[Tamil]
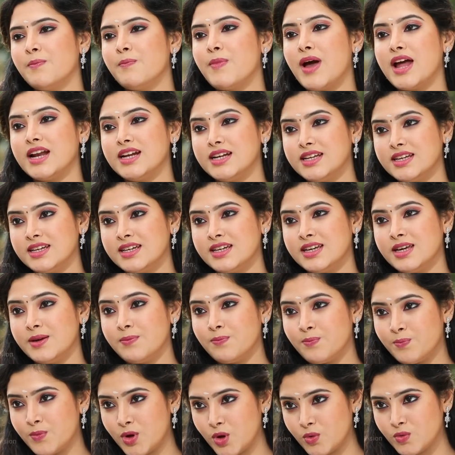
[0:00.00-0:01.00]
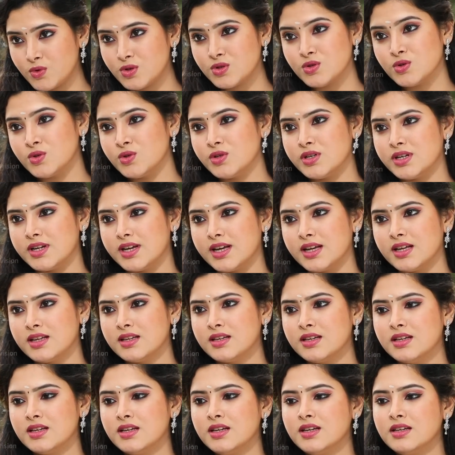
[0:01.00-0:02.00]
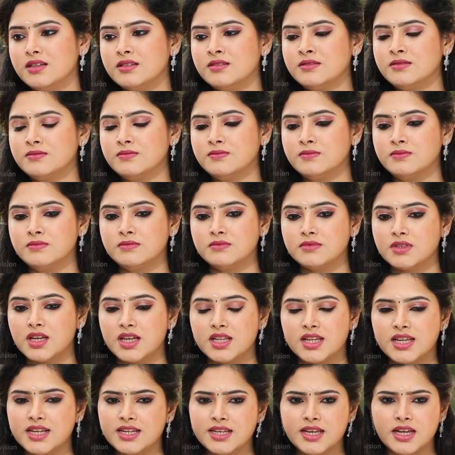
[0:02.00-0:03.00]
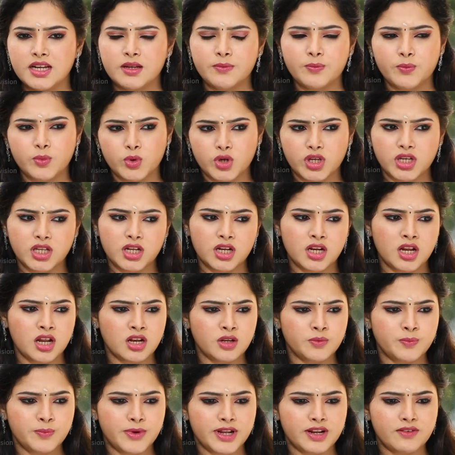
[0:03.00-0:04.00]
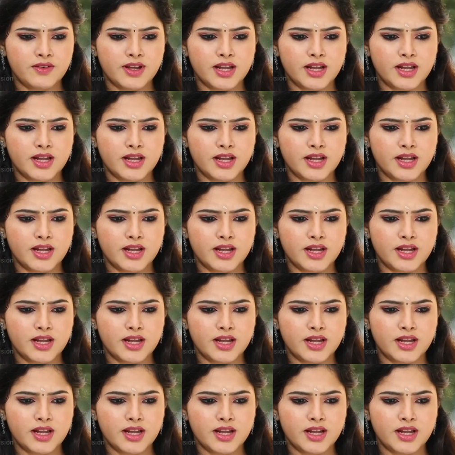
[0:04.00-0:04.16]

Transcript: பாட்டி இப்பவும் சொல்றேன் எழிலுக்கு என்ன பிடிக்கலனாலும்